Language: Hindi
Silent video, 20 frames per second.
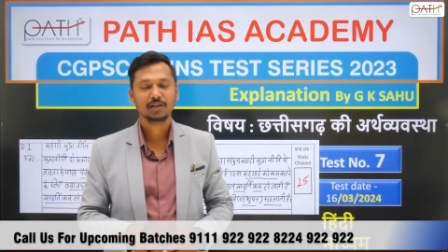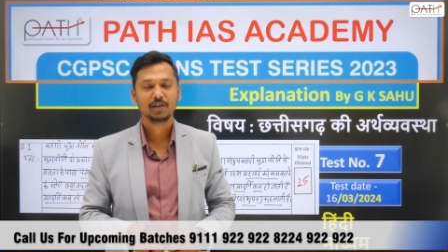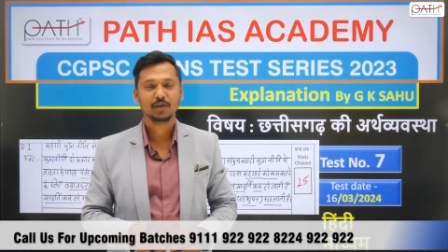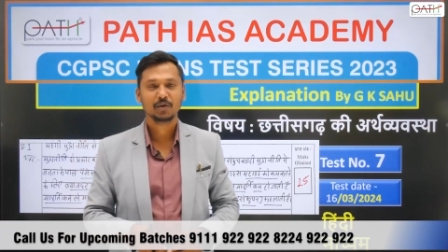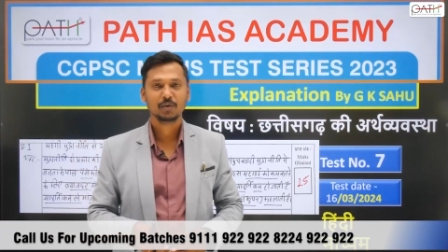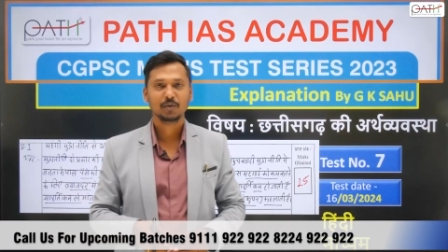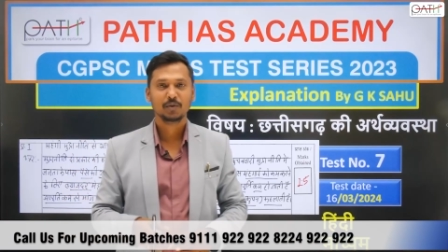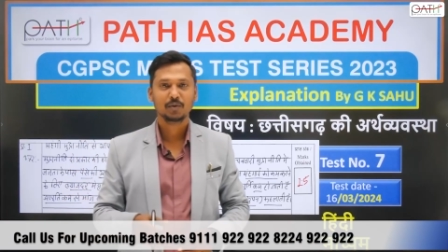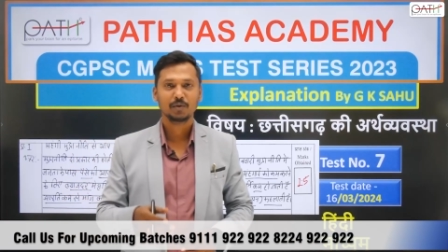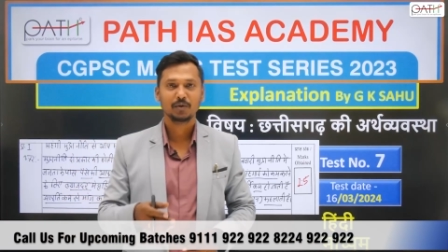
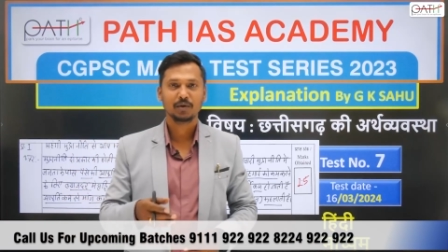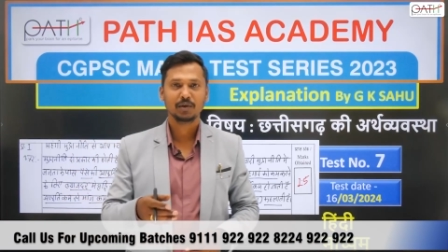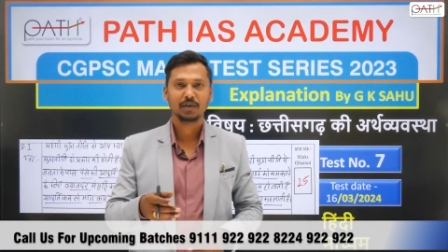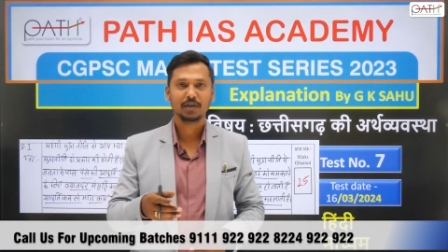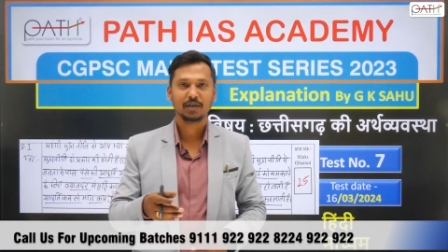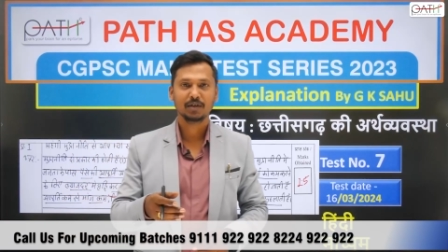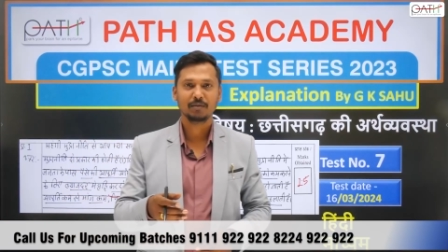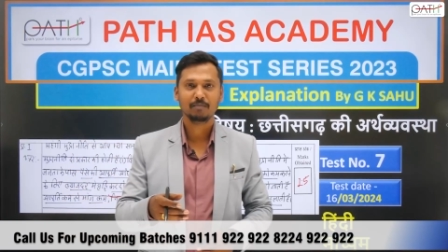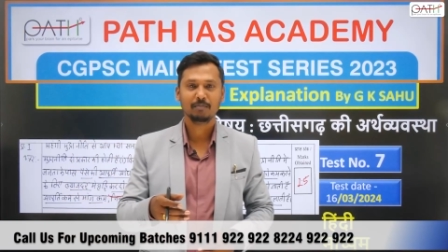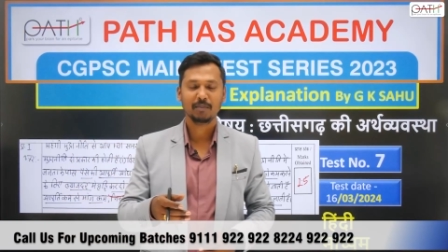दिनों
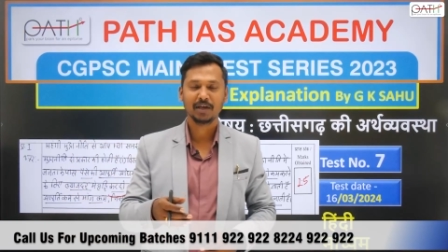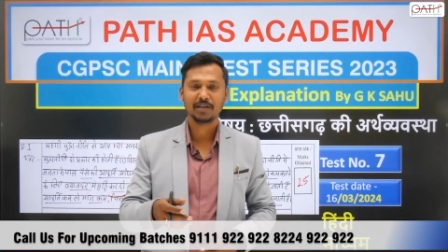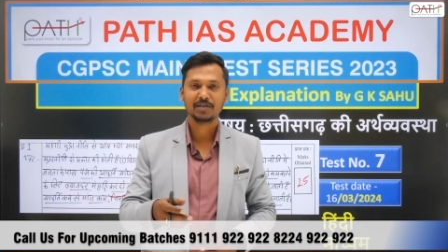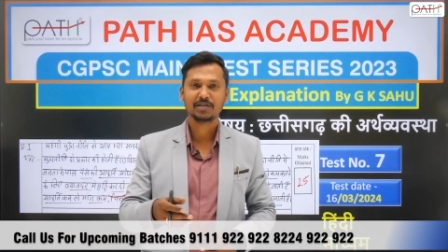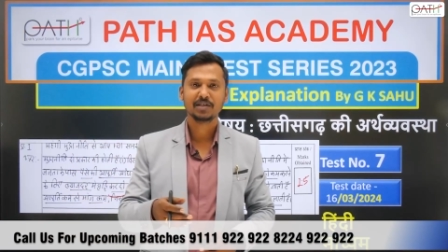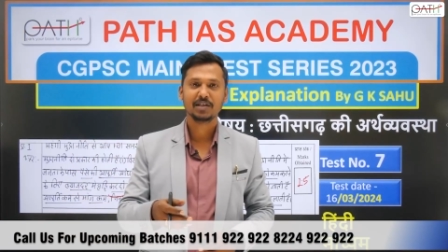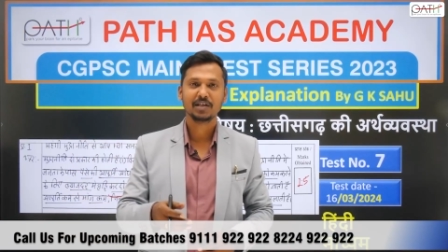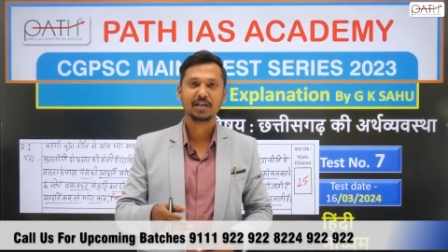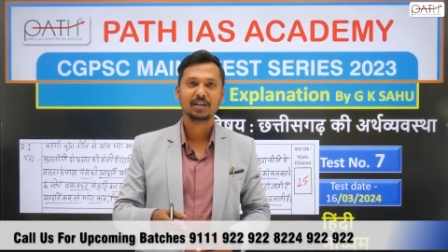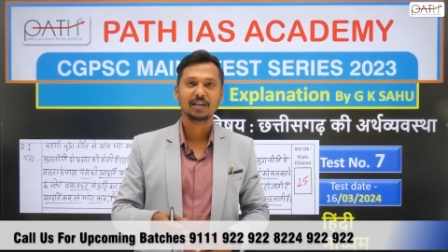
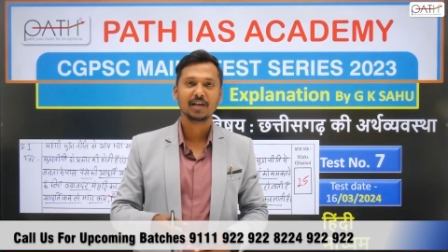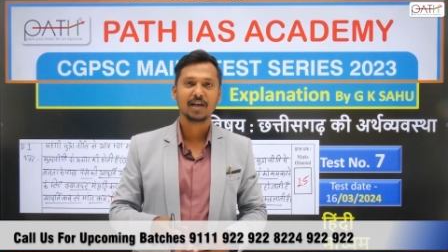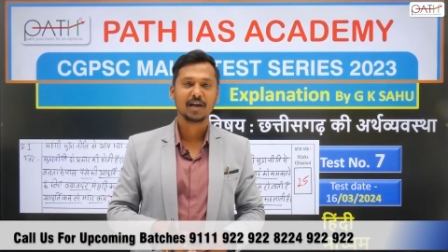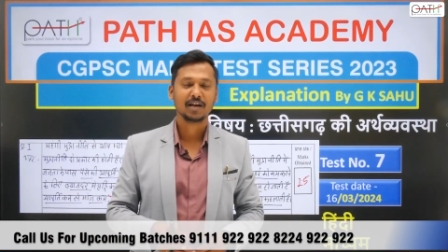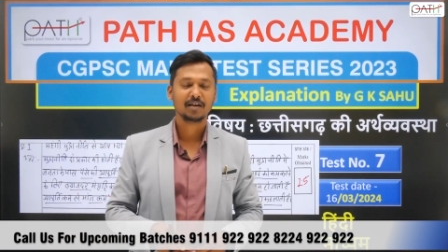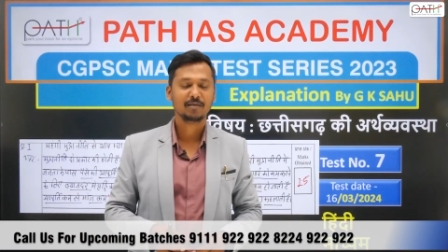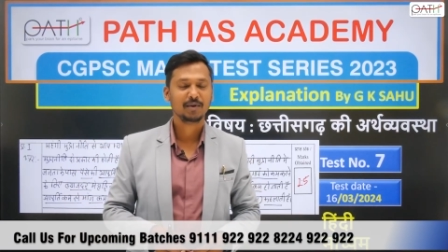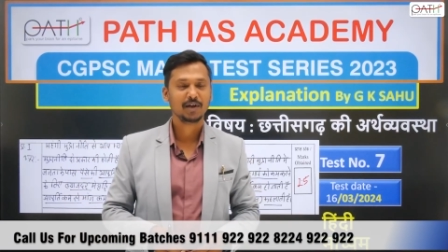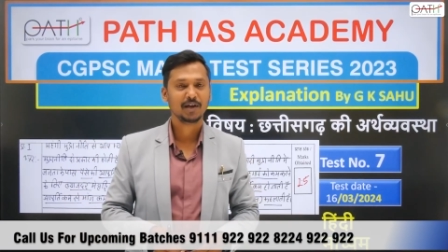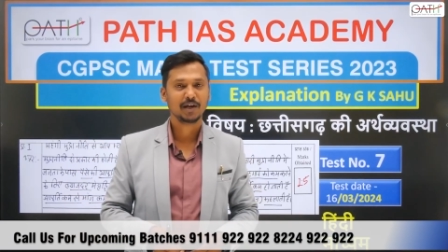मेंस की
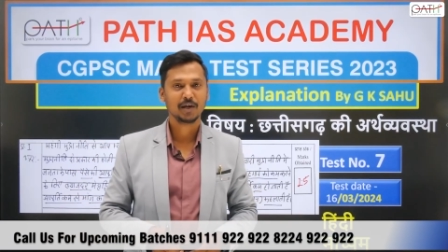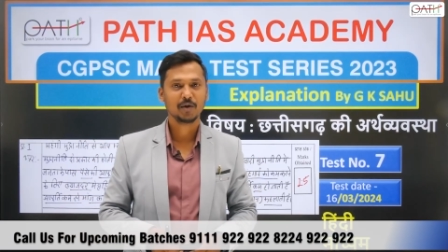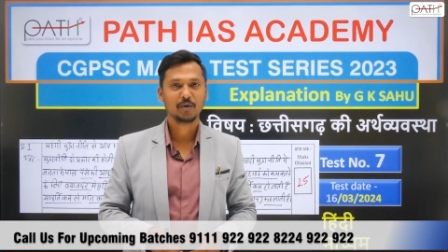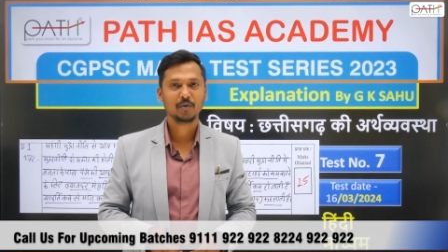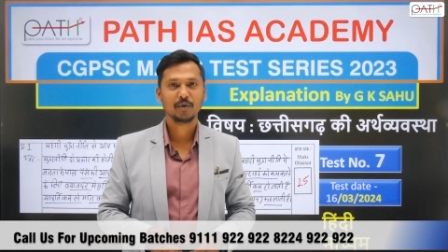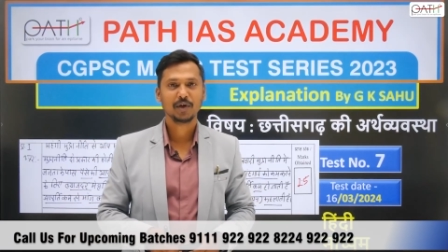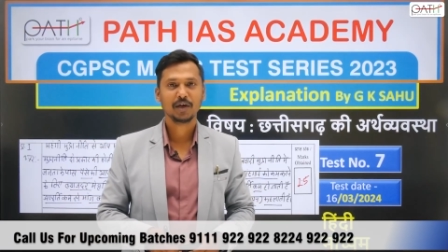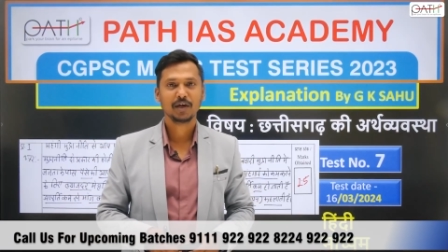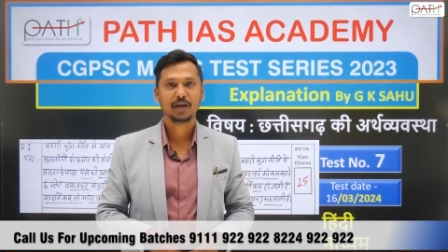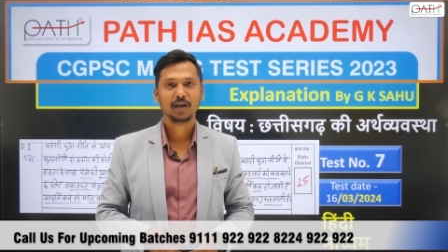तैयारी में लगे
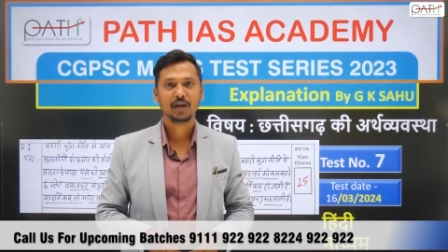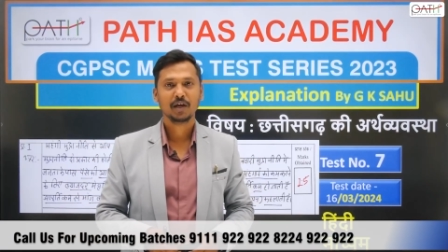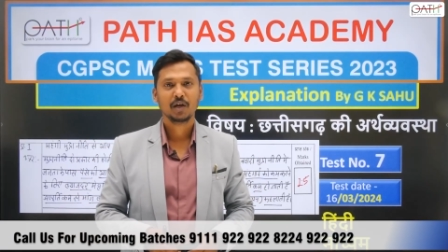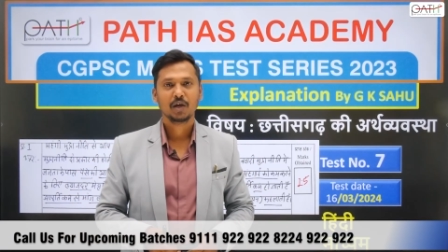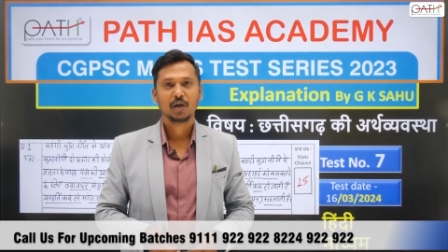हुए हैं